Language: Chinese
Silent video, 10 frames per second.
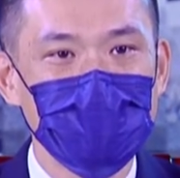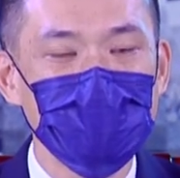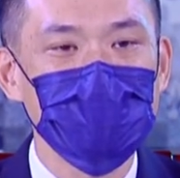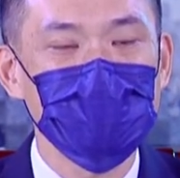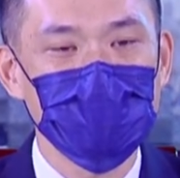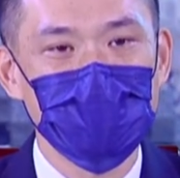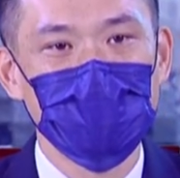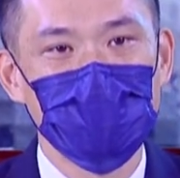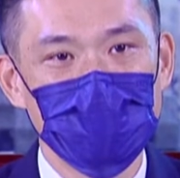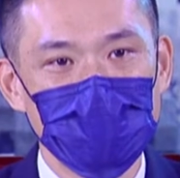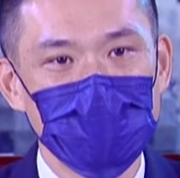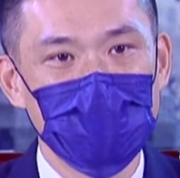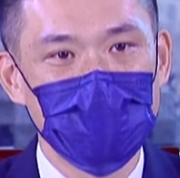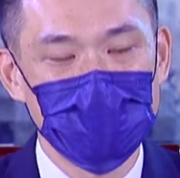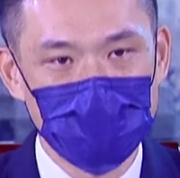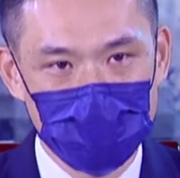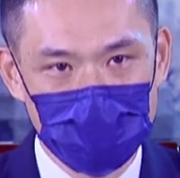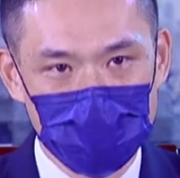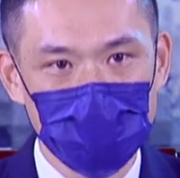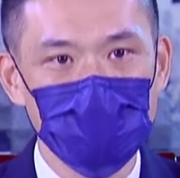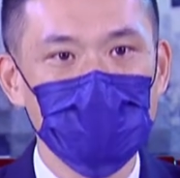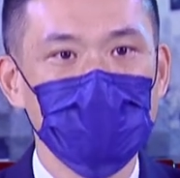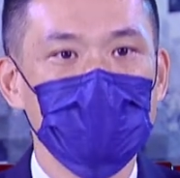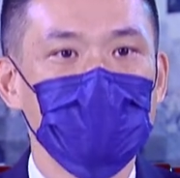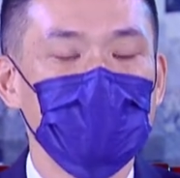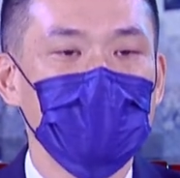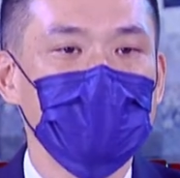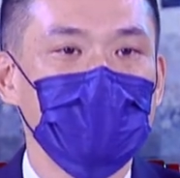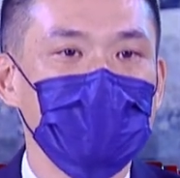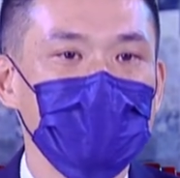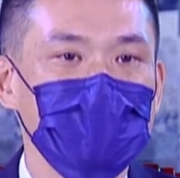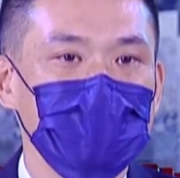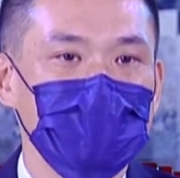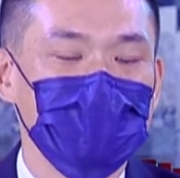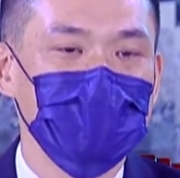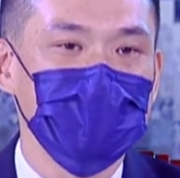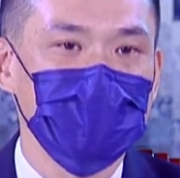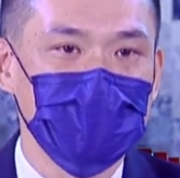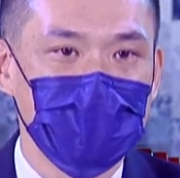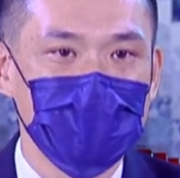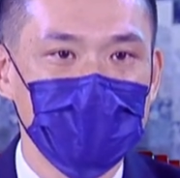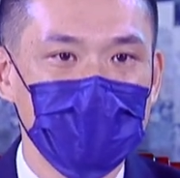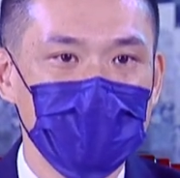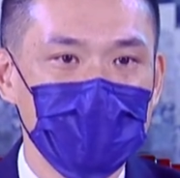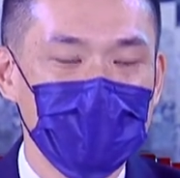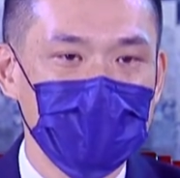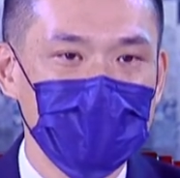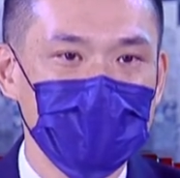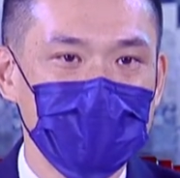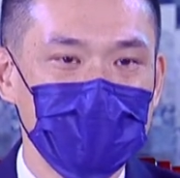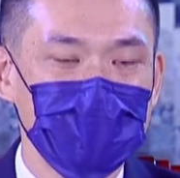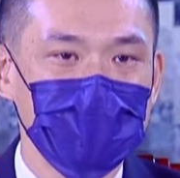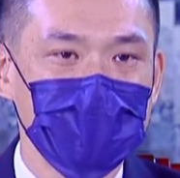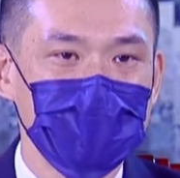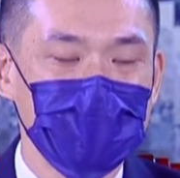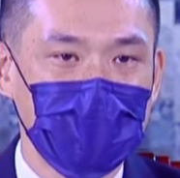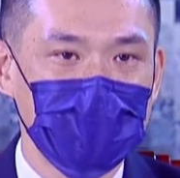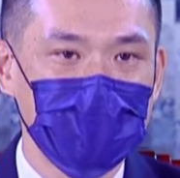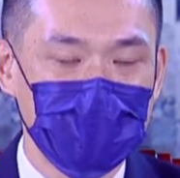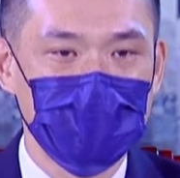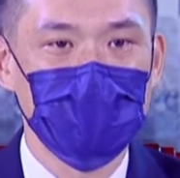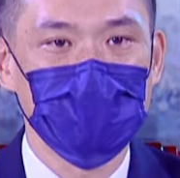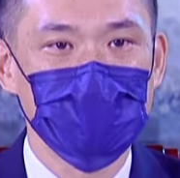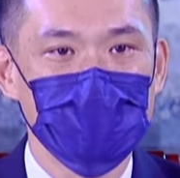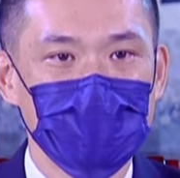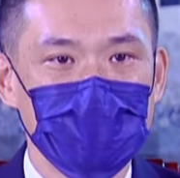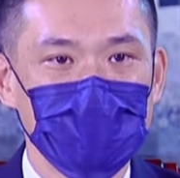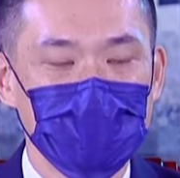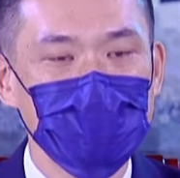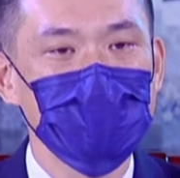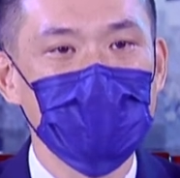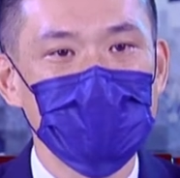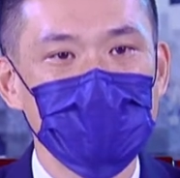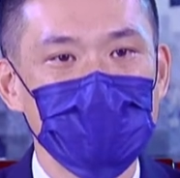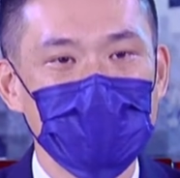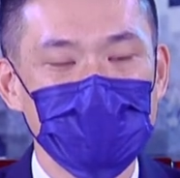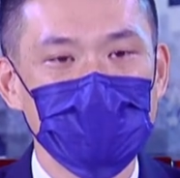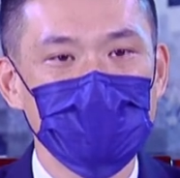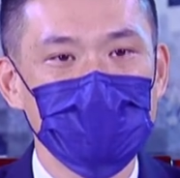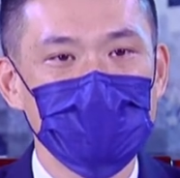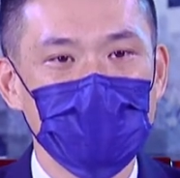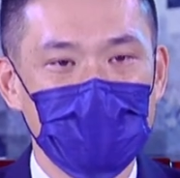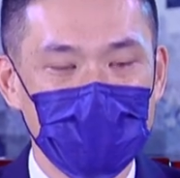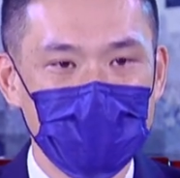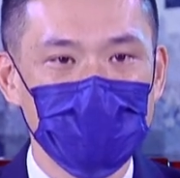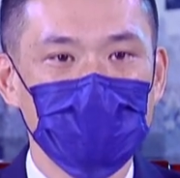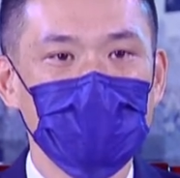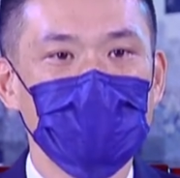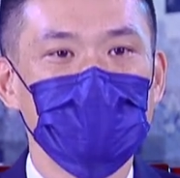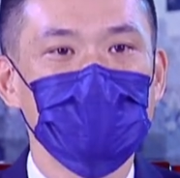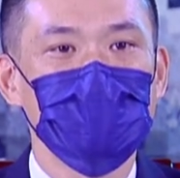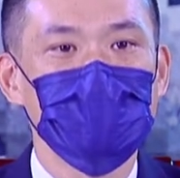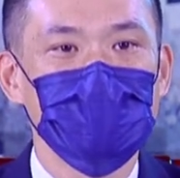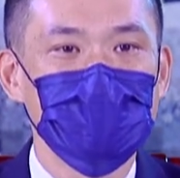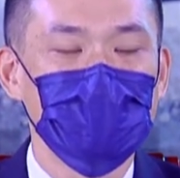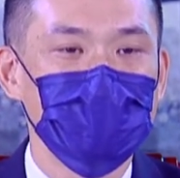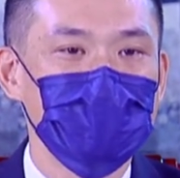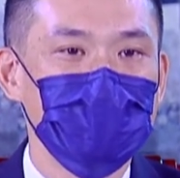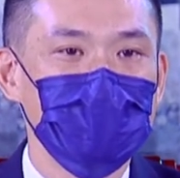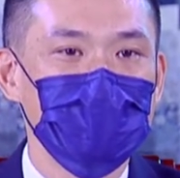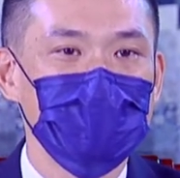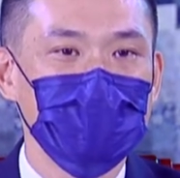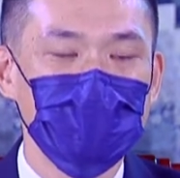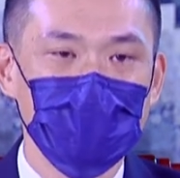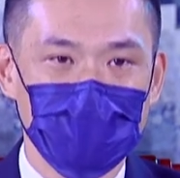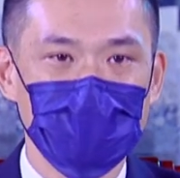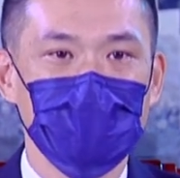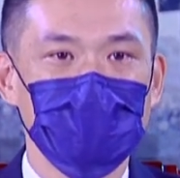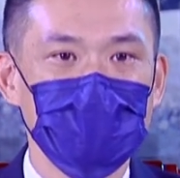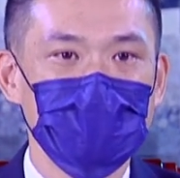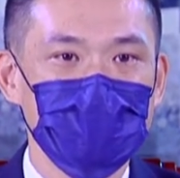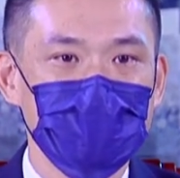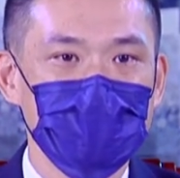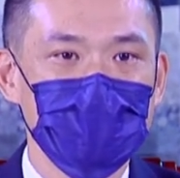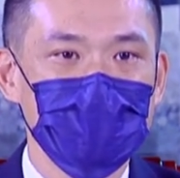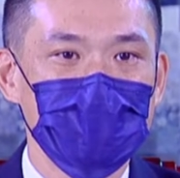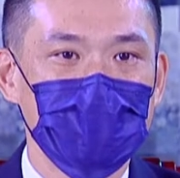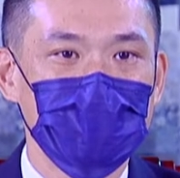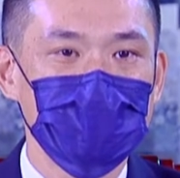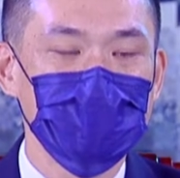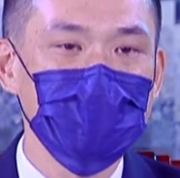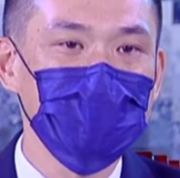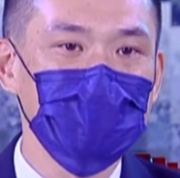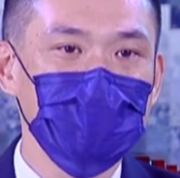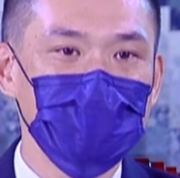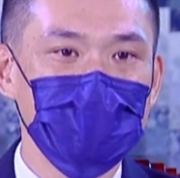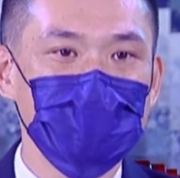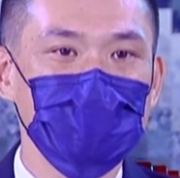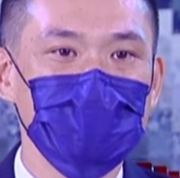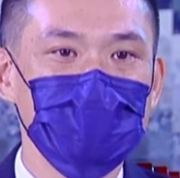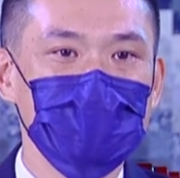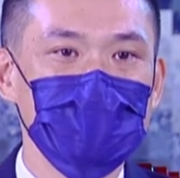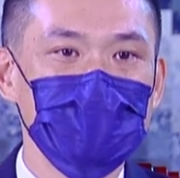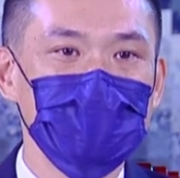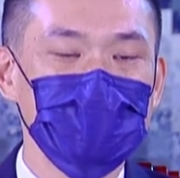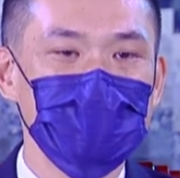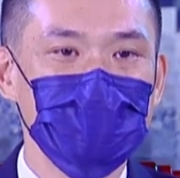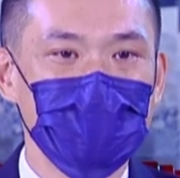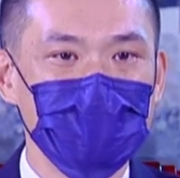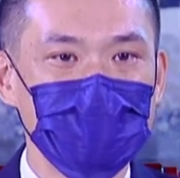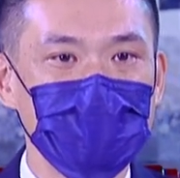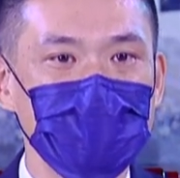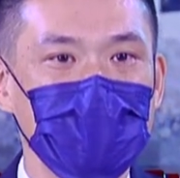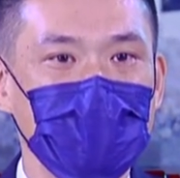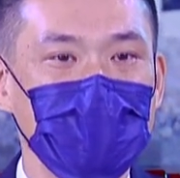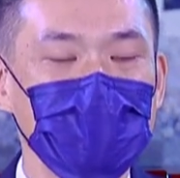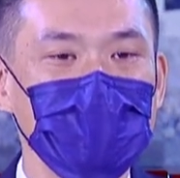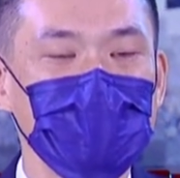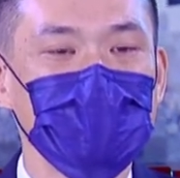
更适合我们现在进入初步的修班道的这些家人呢，一起啊来体验。神秀大师当时在六祖慧能之前，先做了一首记，啊，身如菩提树，心为明镜台，